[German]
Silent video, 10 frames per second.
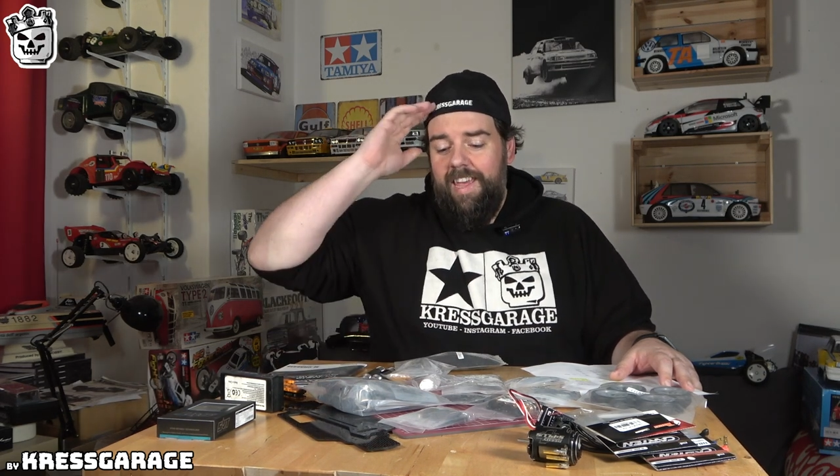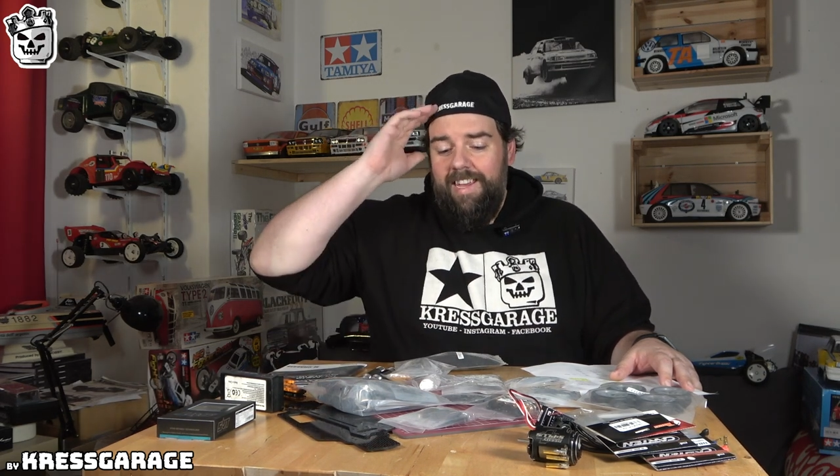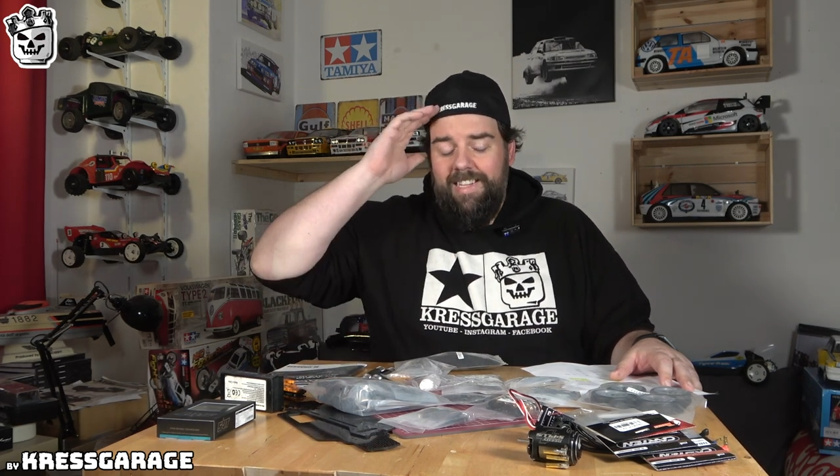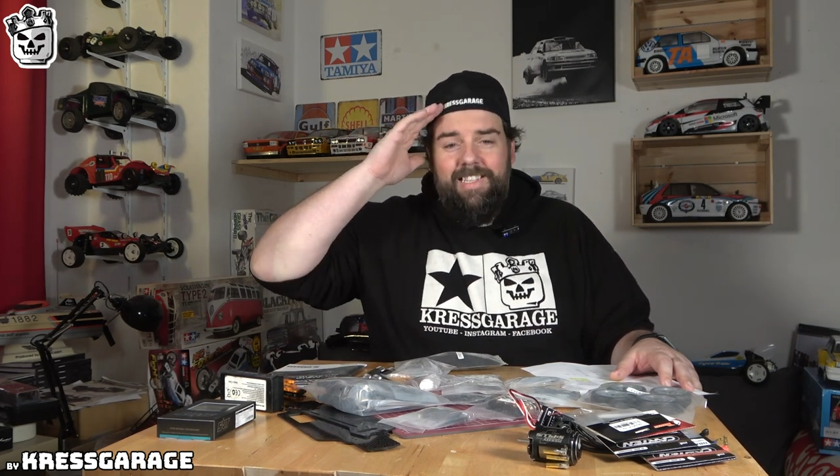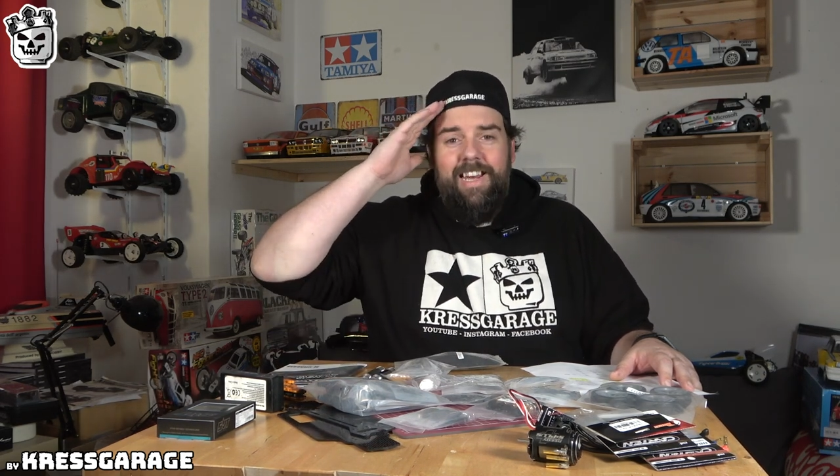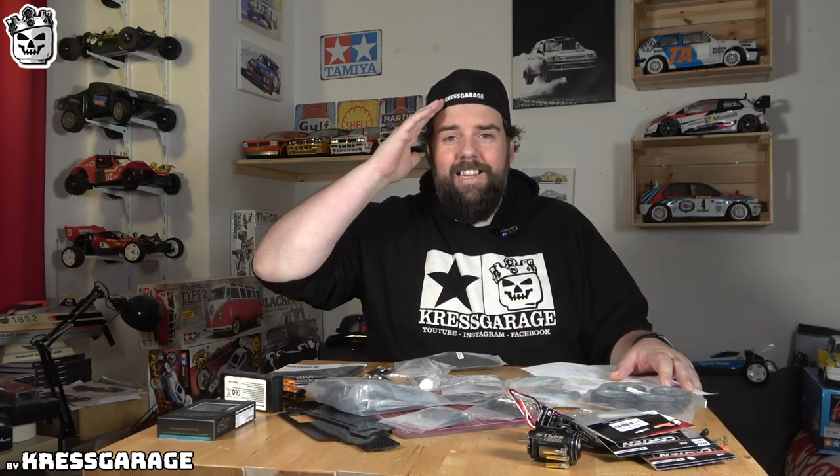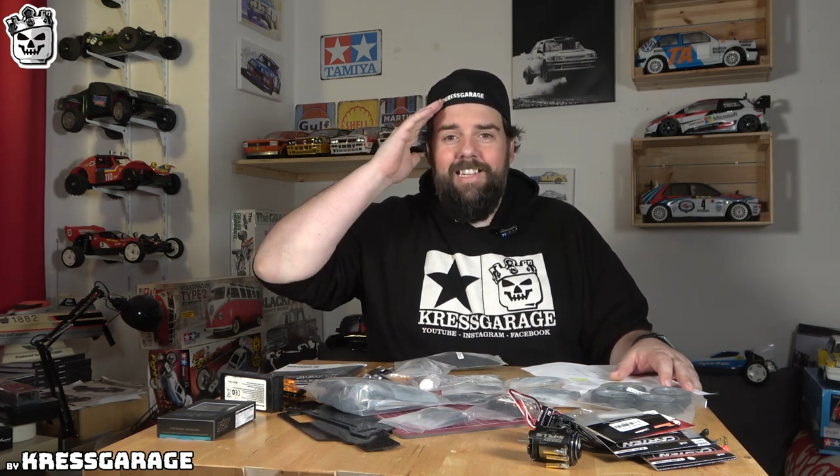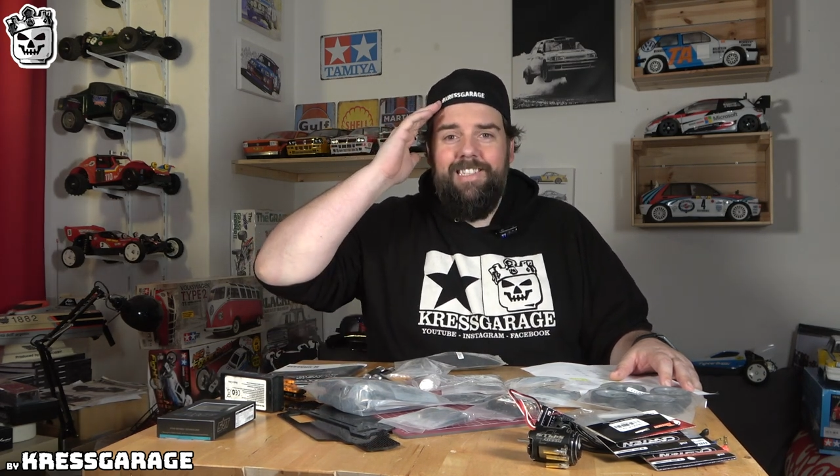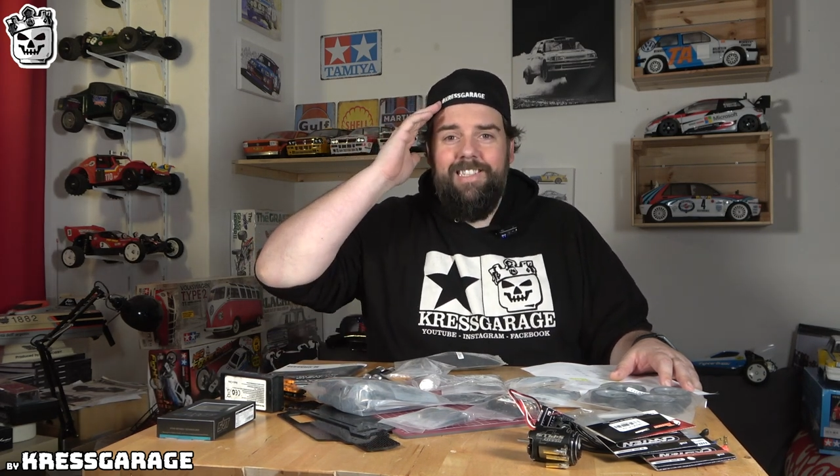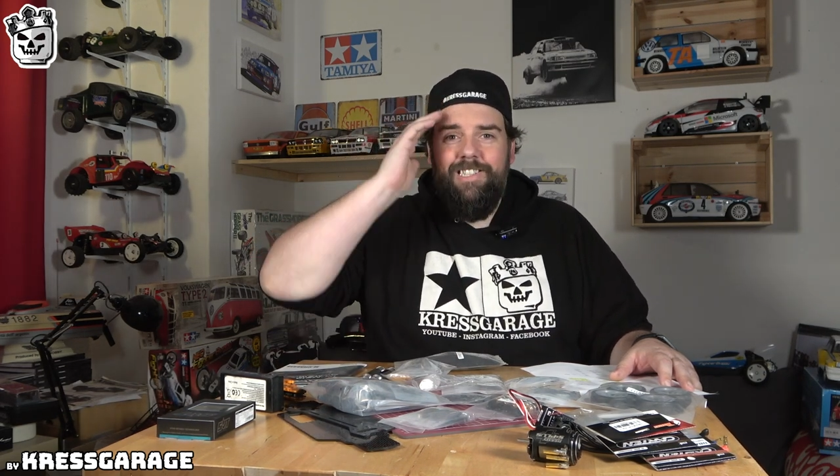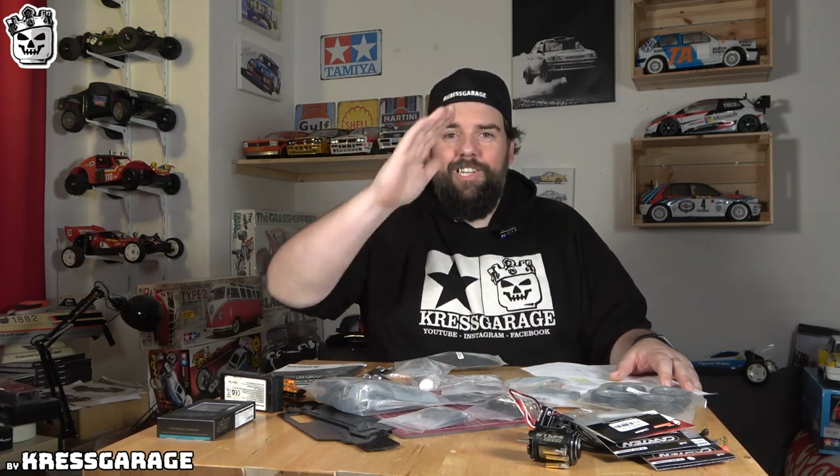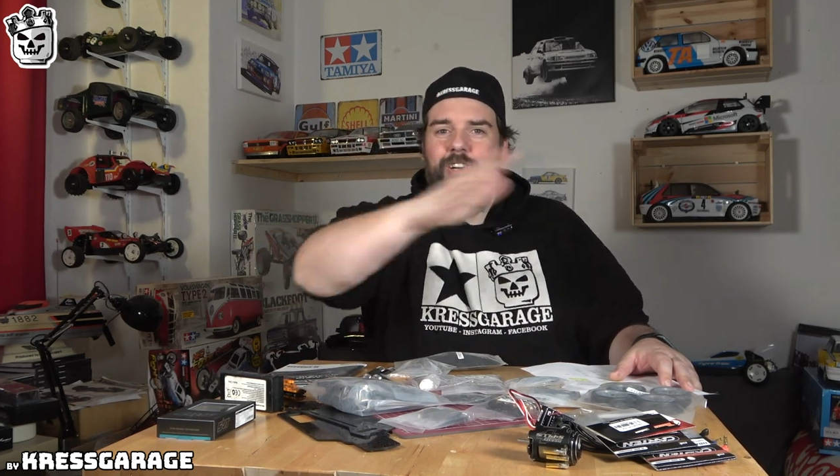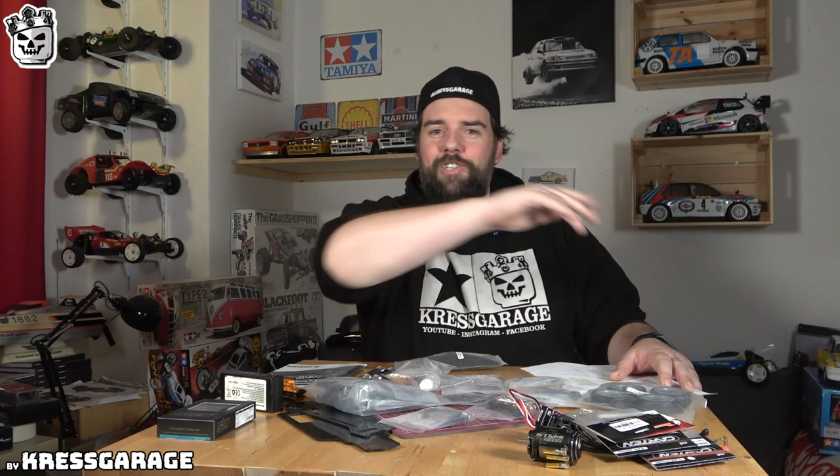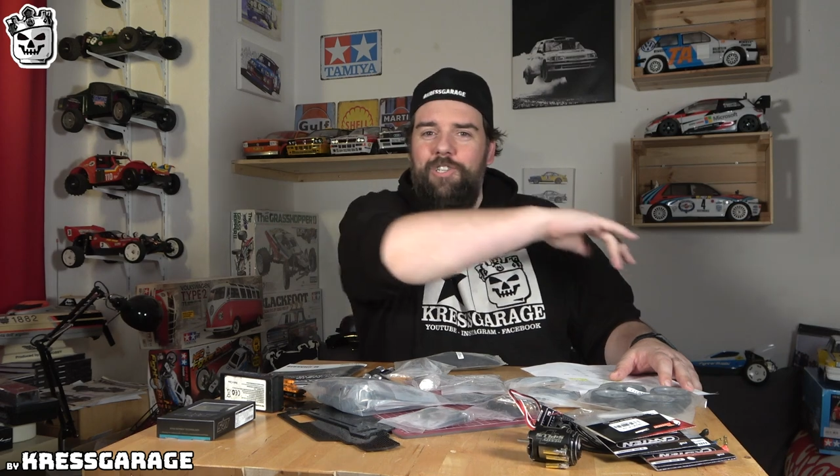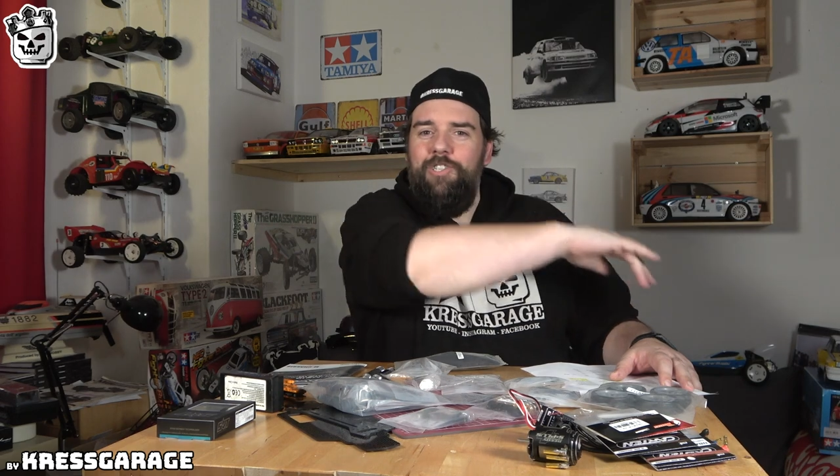Ich sag jetzt Ciao
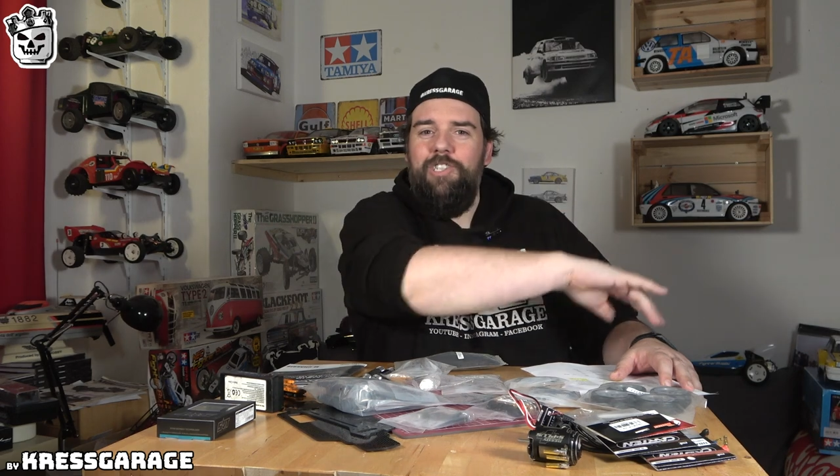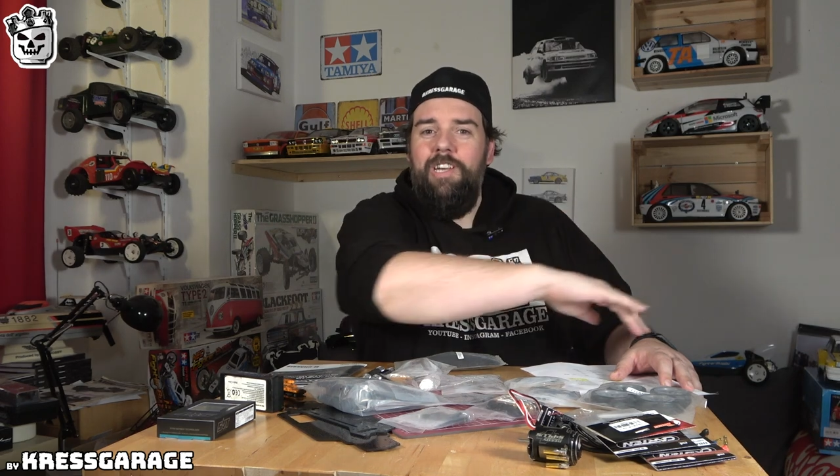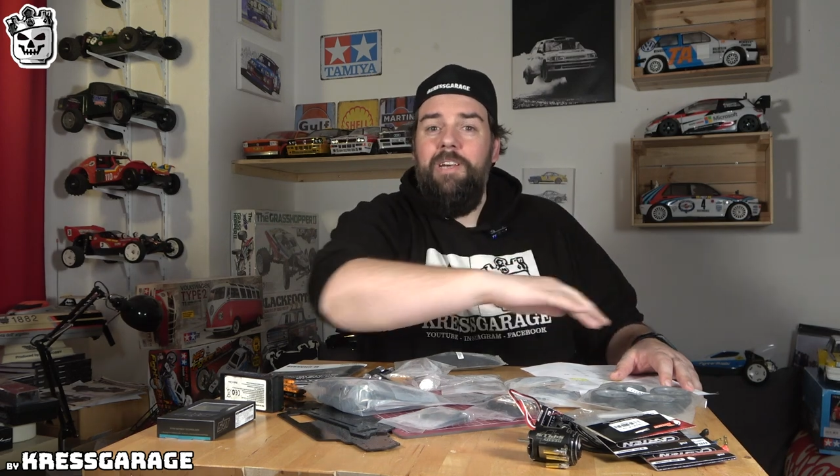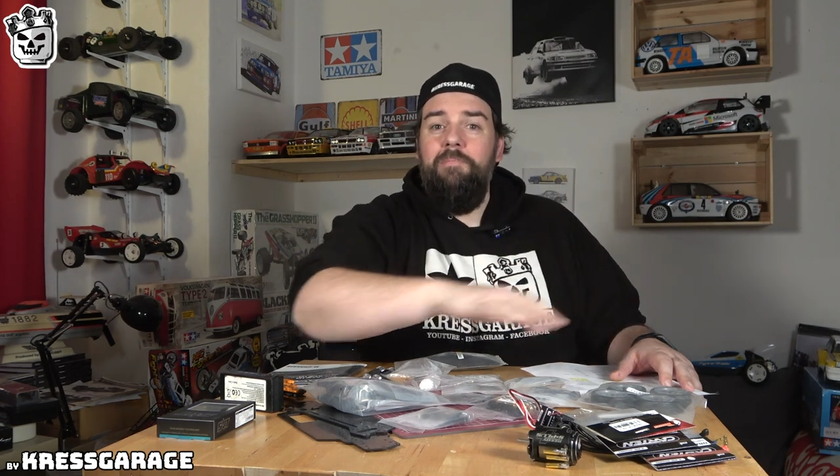und Tschüss.